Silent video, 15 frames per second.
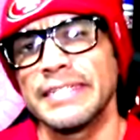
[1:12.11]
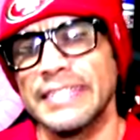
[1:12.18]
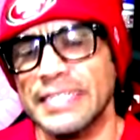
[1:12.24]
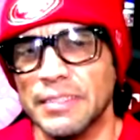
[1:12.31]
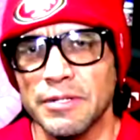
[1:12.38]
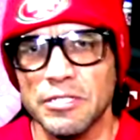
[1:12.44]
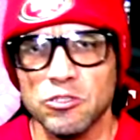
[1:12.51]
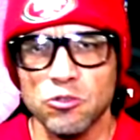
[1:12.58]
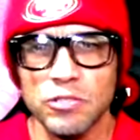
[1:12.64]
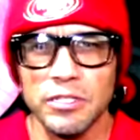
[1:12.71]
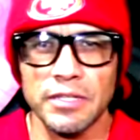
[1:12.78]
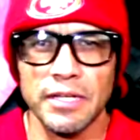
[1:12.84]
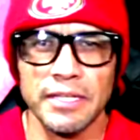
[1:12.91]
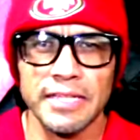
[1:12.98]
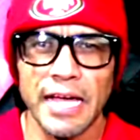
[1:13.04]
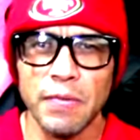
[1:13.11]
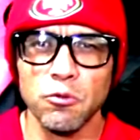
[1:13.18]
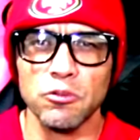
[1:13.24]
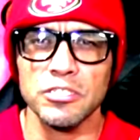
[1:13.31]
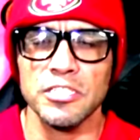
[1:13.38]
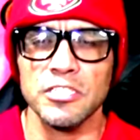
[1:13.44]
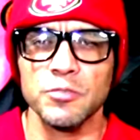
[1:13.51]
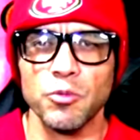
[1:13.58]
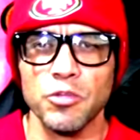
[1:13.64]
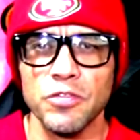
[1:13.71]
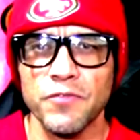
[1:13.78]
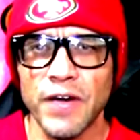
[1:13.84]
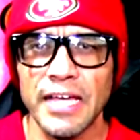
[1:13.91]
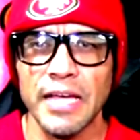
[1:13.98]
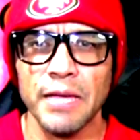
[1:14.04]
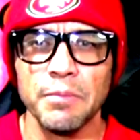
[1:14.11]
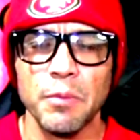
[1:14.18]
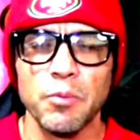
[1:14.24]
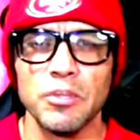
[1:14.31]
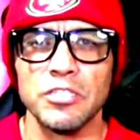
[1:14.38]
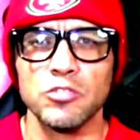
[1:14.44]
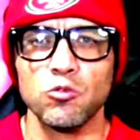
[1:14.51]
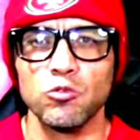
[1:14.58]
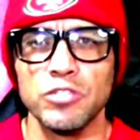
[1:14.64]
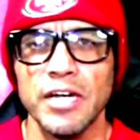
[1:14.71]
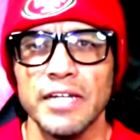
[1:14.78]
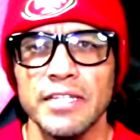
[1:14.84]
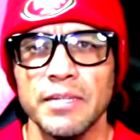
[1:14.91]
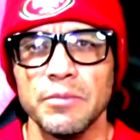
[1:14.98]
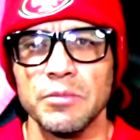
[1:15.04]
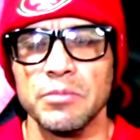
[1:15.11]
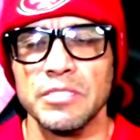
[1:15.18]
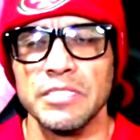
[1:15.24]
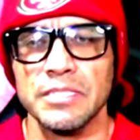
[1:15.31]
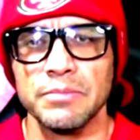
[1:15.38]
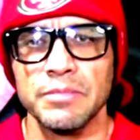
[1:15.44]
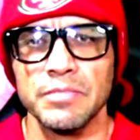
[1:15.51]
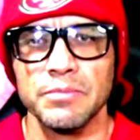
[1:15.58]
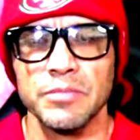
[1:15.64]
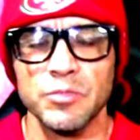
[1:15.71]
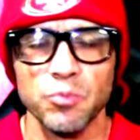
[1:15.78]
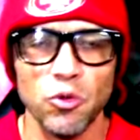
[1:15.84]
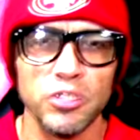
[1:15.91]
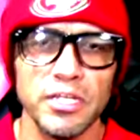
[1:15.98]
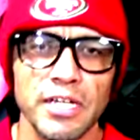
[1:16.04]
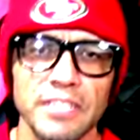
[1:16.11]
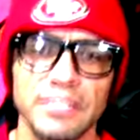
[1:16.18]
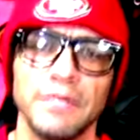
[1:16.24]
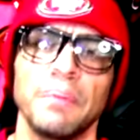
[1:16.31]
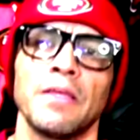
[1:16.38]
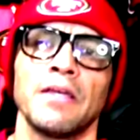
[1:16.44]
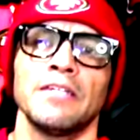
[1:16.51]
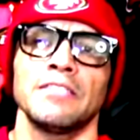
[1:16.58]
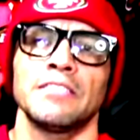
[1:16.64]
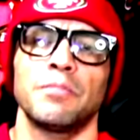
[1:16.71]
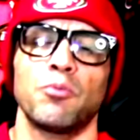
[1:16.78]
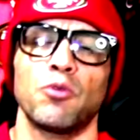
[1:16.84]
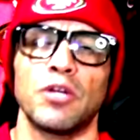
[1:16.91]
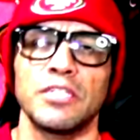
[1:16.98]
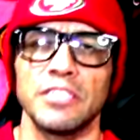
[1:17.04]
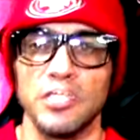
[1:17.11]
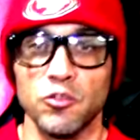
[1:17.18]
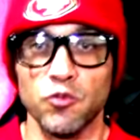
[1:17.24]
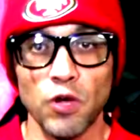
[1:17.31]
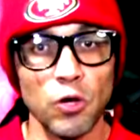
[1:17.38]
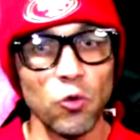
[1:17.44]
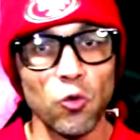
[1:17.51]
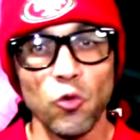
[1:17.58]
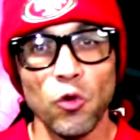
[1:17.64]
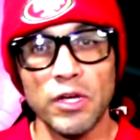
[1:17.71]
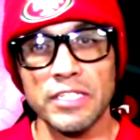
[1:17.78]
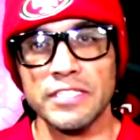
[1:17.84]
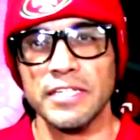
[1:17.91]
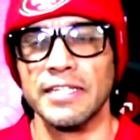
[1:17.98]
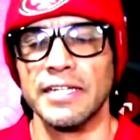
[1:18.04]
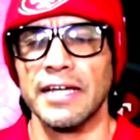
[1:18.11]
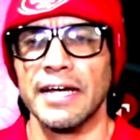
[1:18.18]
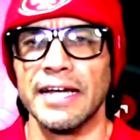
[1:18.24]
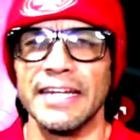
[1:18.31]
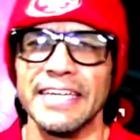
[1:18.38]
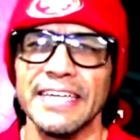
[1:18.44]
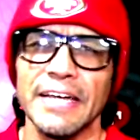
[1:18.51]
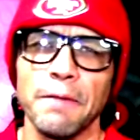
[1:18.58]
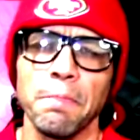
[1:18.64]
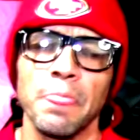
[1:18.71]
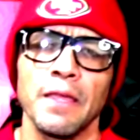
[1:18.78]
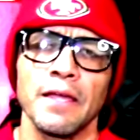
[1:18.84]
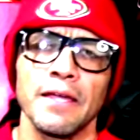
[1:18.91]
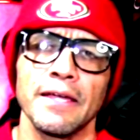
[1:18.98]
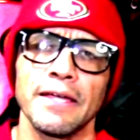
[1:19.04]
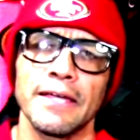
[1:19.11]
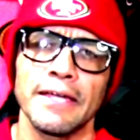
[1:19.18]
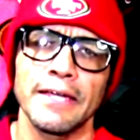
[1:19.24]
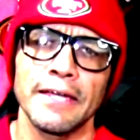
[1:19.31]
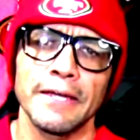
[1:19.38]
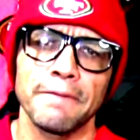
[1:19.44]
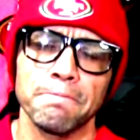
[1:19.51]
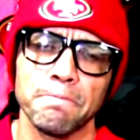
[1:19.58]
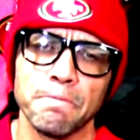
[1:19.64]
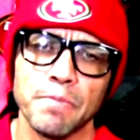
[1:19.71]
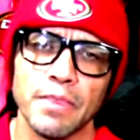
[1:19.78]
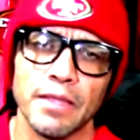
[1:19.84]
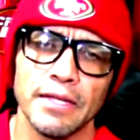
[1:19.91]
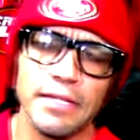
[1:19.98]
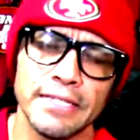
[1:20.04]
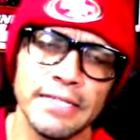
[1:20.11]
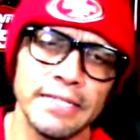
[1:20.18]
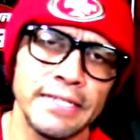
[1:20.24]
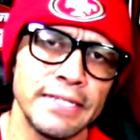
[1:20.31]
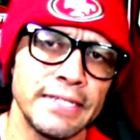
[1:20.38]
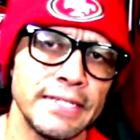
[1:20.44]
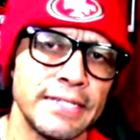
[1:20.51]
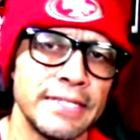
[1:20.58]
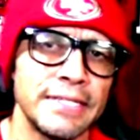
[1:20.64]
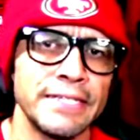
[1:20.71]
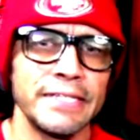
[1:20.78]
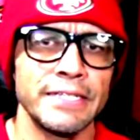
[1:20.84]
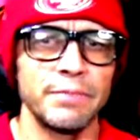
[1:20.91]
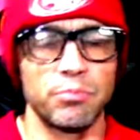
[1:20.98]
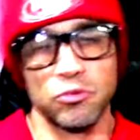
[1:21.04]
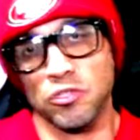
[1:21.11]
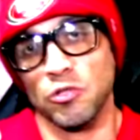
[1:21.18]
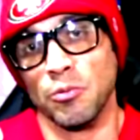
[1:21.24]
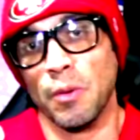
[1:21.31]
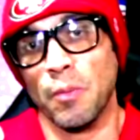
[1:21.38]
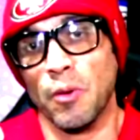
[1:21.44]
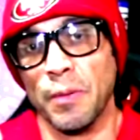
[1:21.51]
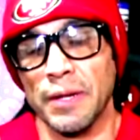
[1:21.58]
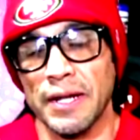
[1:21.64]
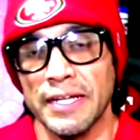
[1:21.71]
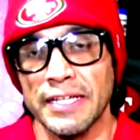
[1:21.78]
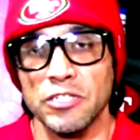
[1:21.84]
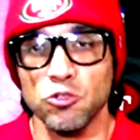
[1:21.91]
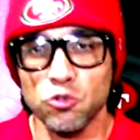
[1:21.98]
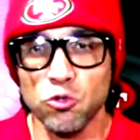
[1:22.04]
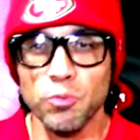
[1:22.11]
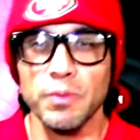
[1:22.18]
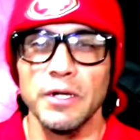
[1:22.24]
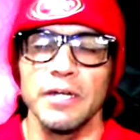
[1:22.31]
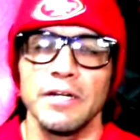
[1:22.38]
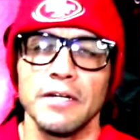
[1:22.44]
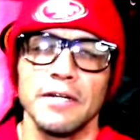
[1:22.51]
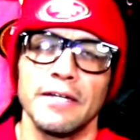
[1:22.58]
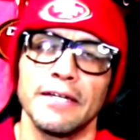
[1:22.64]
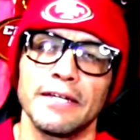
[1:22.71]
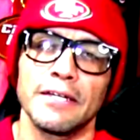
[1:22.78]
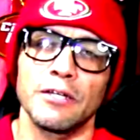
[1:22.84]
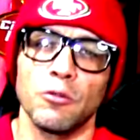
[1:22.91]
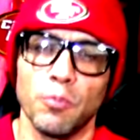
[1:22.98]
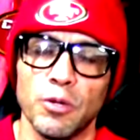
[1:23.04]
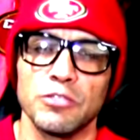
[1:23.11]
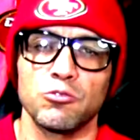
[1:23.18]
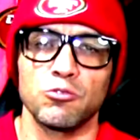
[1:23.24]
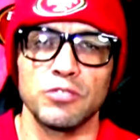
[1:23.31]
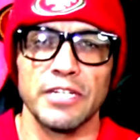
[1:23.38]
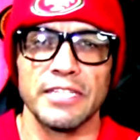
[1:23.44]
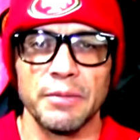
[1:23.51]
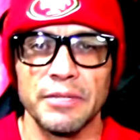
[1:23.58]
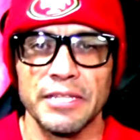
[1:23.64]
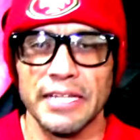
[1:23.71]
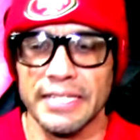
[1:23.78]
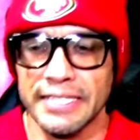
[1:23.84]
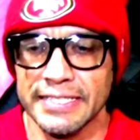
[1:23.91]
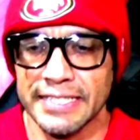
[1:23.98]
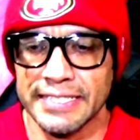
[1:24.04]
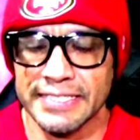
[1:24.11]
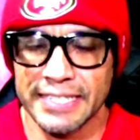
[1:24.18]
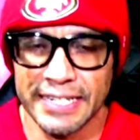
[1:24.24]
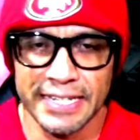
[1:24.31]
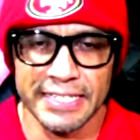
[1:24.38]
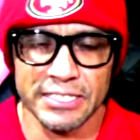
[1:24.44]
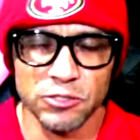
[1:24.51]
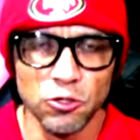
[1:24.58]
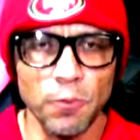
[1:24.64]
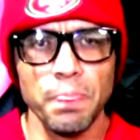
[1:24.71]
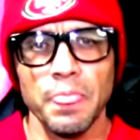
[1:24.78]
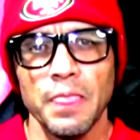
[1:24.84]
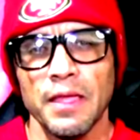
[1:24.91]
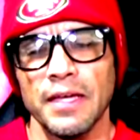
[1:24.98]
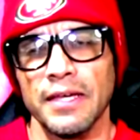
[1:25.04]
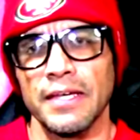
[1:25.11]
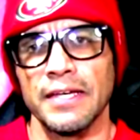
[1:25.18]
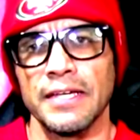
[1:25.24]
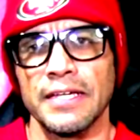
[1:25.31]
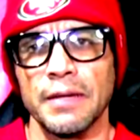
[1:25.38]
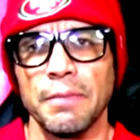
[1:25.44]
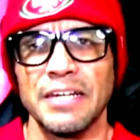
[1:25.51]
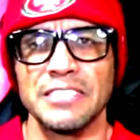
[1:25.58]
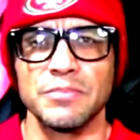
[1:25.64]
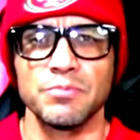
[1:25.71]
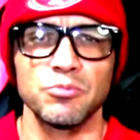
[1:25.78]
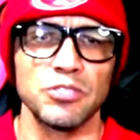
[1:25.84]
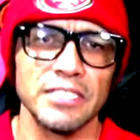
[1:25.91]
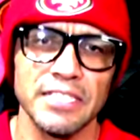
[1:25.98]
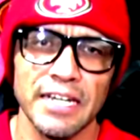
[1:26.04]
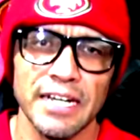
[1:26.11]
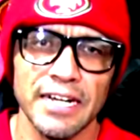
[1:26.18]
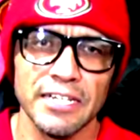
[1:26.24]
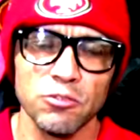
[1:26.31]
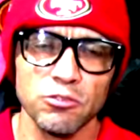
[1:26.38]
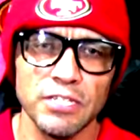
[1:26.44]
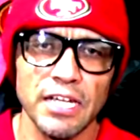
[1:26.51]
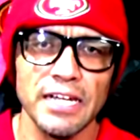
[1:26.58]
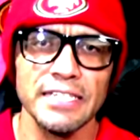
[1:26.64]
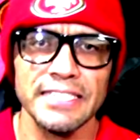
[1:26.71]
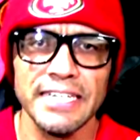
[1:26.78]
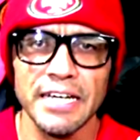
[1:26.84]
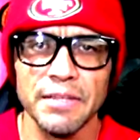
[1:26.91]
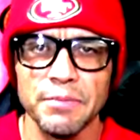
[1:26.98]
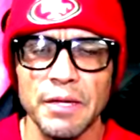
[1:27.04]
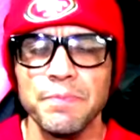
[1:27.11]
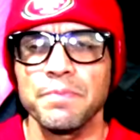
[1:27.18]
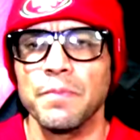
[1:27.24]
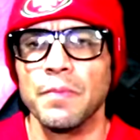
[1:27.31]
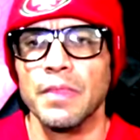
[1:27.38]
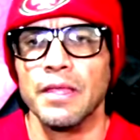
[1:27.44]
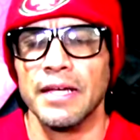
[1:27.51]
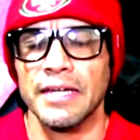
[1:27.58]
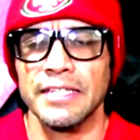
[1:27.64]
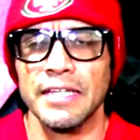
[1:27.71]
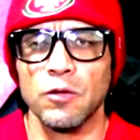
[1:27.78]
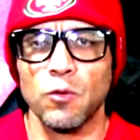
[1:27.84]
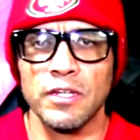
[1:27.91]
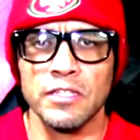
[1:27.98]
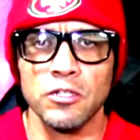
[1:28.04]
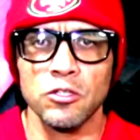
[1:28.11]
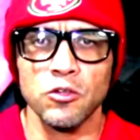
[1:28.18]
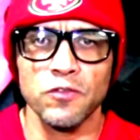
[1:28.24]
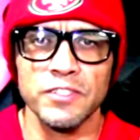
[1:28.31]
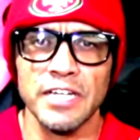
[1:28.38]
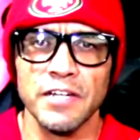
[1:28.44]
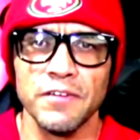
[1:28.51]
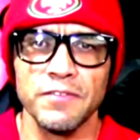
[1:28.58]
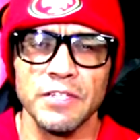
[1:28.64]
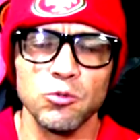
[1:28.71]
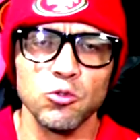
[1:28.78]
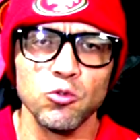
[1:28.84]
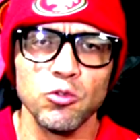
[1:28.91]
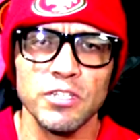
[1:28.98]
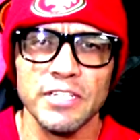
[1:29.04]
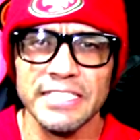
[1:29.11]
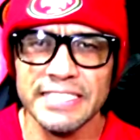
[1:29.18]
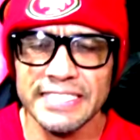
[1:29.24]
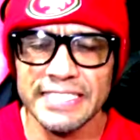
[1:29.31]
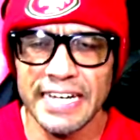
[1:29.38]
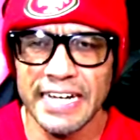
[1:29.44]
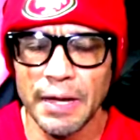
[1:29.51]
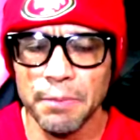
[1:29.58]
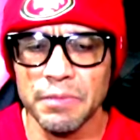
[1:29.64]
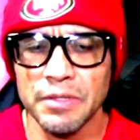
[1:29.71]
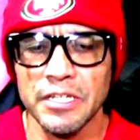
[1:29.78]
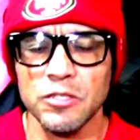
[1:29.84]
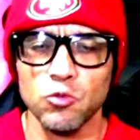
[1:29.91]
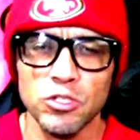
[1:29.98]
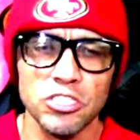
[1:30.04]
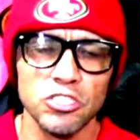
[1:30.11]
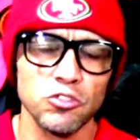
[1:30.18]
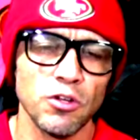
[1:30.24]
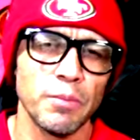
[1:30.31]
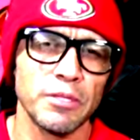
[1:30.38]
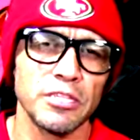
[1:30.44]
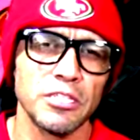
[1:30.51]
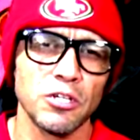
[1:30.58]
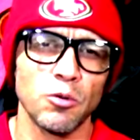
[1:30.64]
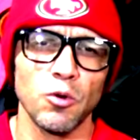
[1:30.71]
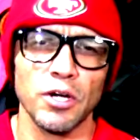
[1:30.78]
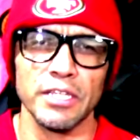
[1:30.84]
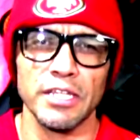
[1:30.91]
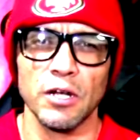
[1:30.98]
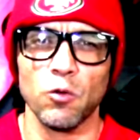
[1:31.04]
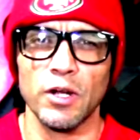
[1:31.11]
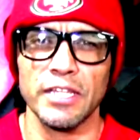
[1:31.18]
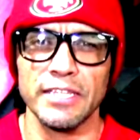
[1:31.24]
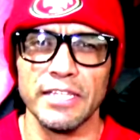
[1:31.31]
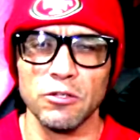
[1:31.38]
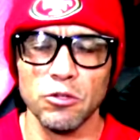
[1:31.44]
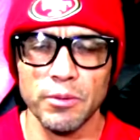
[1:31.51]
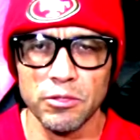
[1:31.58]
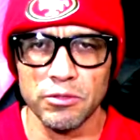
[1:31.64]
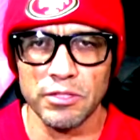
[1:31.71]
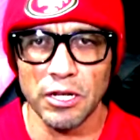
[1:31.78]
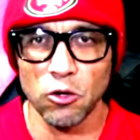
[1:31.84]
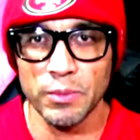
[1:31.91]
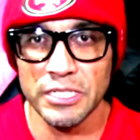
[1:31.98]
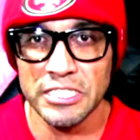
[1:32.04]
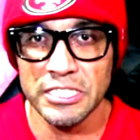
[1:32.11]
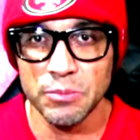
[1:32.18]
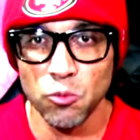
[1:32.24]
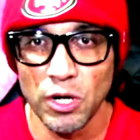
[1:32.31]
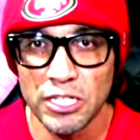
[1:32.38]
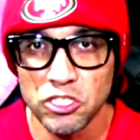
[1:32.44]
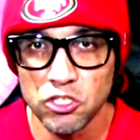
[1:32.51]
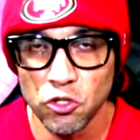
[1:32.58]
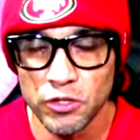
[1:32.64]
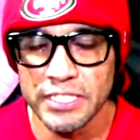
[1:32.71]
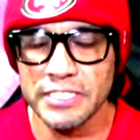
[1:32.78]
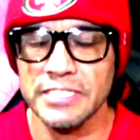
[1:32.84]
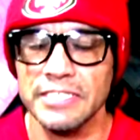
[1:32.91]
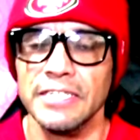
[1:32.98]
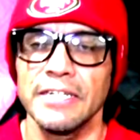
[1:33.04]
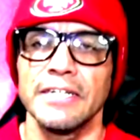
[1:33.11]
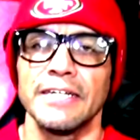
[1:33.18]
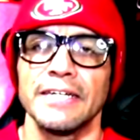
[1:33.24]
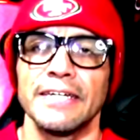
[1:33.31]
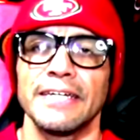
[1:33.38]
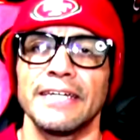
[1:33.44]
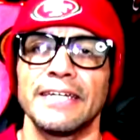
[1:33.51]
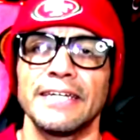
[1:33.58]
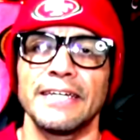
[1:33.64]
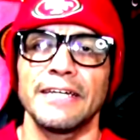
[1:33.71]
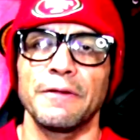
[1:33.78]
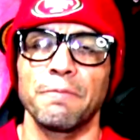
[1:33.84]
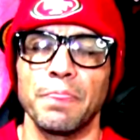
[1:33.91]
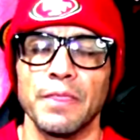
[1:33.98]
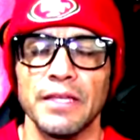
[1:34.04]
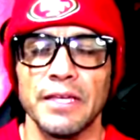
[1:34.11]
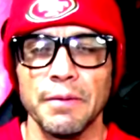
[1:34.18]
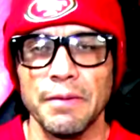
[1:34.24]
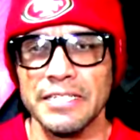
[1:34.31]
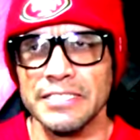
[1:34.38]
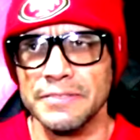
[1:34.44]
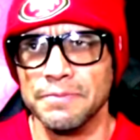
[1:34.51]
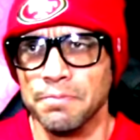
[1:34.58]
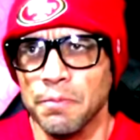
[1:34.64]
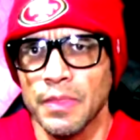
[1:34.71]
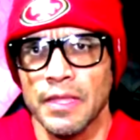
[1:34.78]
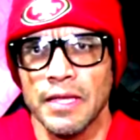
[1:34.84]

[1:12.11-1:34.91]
Ya saben que soy en, en iBox y en Spotify. Ahí me pueden escuchar también mis, mis, podcasts. Si por ahí se les fue alguno, ahí están en la galería. Eh, y pues si no me pueden ver aquí en YouTube, eh, lo pueden escuchar también ahí en esas redes, ¿no? Eh, ¿Qué más? Pues ahí están las redes sociales, síganme, Canal 49 Oficial en Facebook, Twitter, Instagram y en Twitch solamente como Canal 49 donde hago mis simulaciones. Eh, ¿Qué más?